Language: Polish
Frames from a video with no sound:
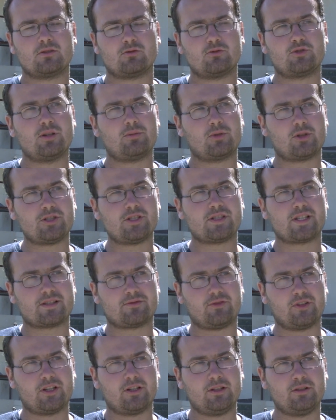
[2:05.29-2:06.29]
z udziałem
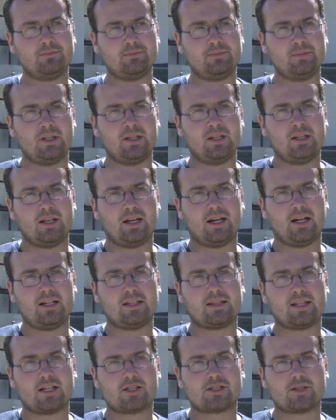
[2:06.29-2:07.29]
rodzica swojego
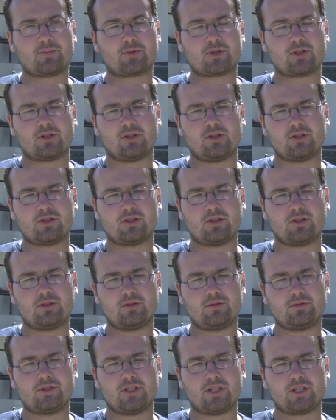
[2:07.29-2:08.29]
ale także
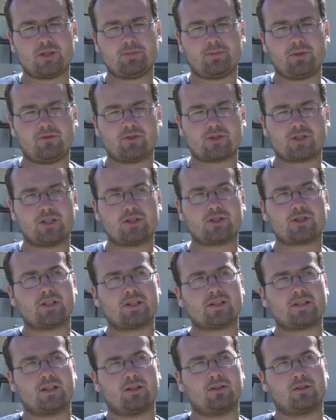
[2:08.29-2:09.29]
przychodzą dzieci powyżej
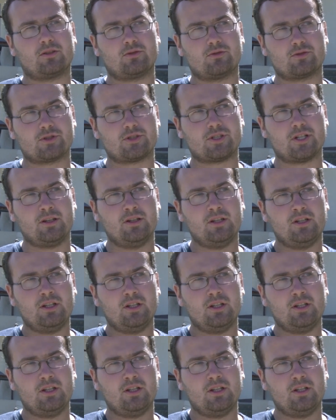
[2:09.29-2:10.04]
13 roku życia